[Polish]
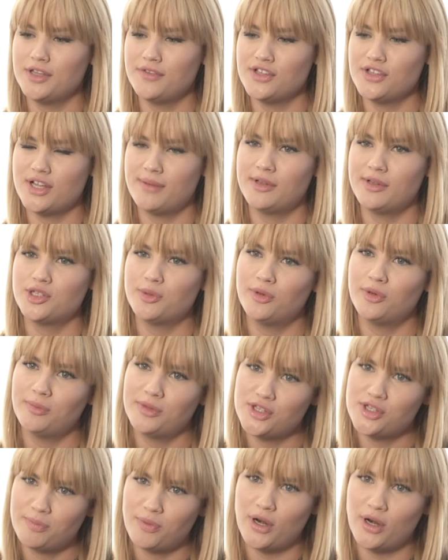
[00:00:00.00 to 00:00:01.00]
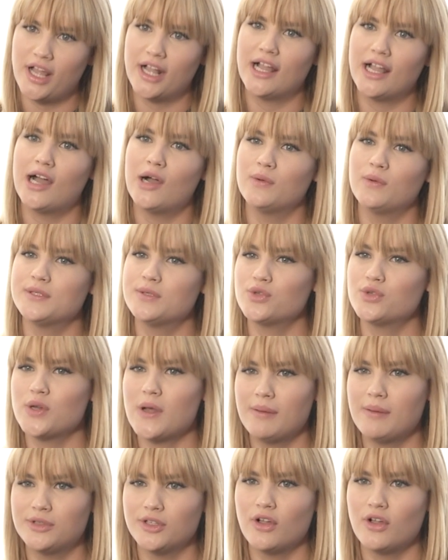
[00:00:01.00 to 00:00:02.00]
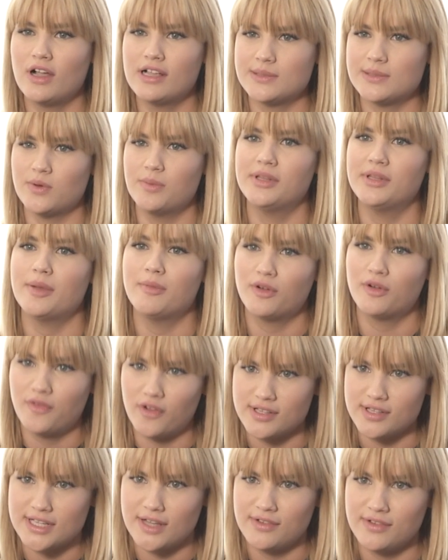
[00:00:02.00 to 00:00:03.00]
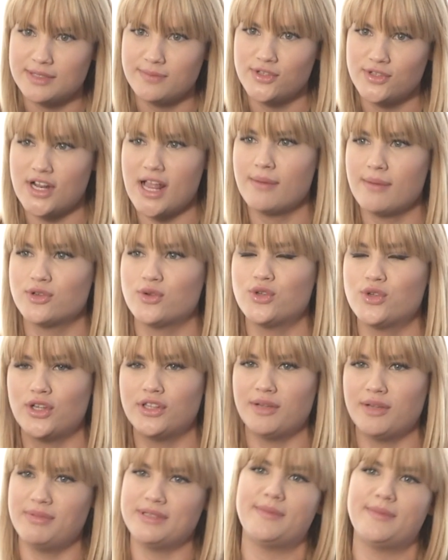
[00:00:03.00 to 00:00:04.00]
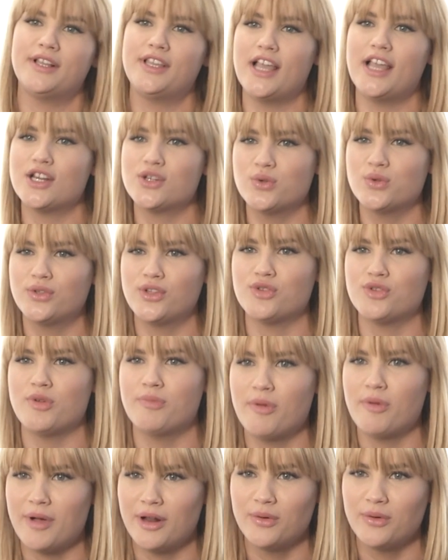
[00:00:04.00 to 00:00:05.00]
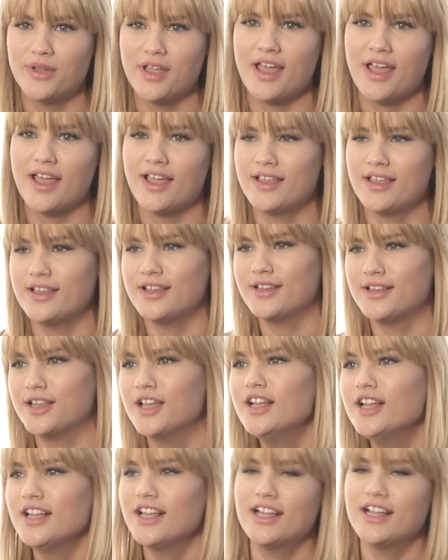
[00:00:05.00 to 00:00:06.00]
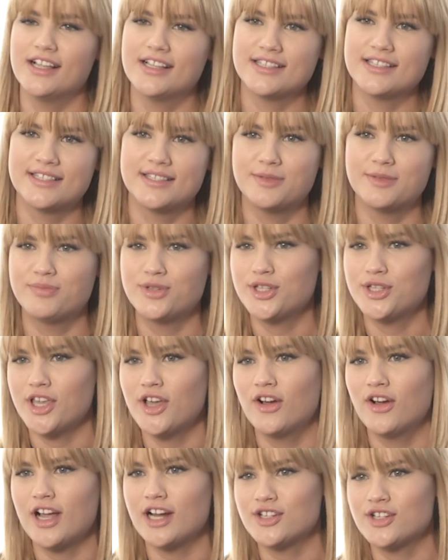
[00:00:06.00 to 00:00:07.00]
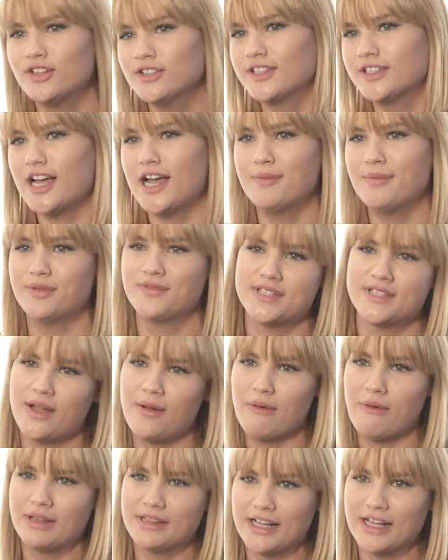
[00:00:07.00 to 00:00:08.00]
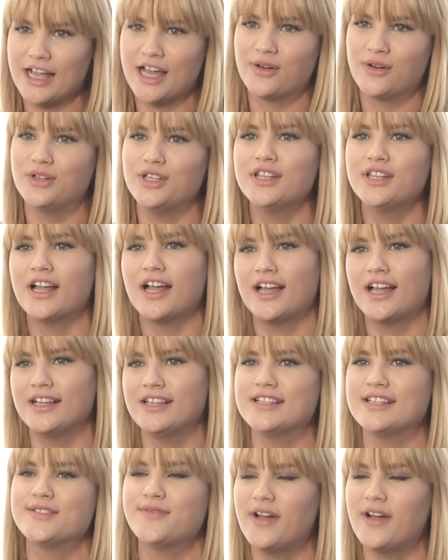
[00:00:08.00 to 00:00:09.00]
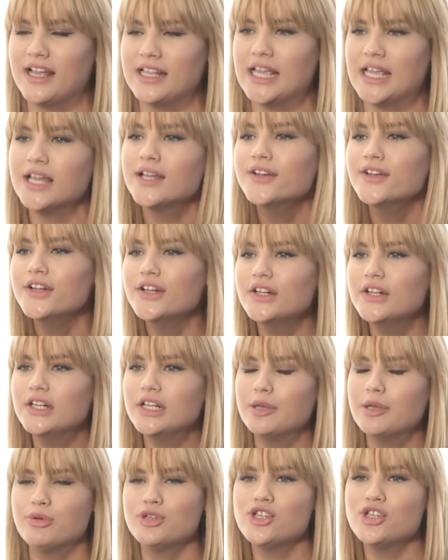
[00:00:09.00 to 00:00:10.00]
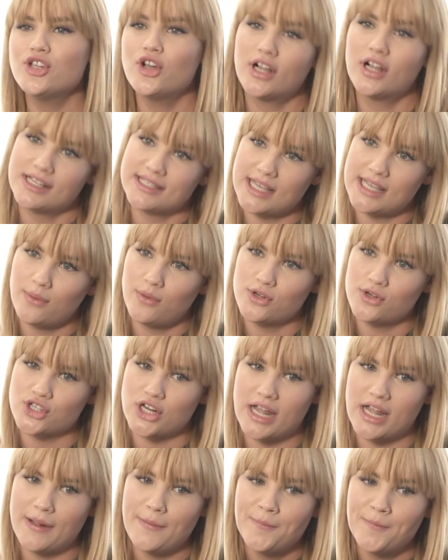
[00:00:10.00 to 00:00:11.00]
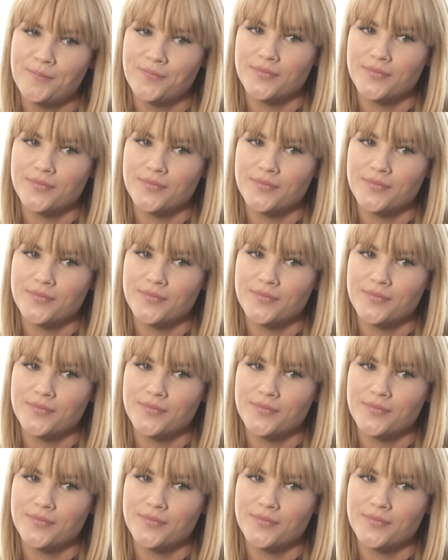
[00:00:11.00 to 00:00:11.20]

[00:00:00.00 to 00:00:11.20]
nie wiedziałam na czym on będzie polegał. Słyszałam tylko hasło metamorfoza, więc myślałam, że usiądę bez makijażu, ktoś mnie pomaluje i e, z brzydkiego kaczątka powstała ładna Karolina, jest fajnie. Później się okazało, że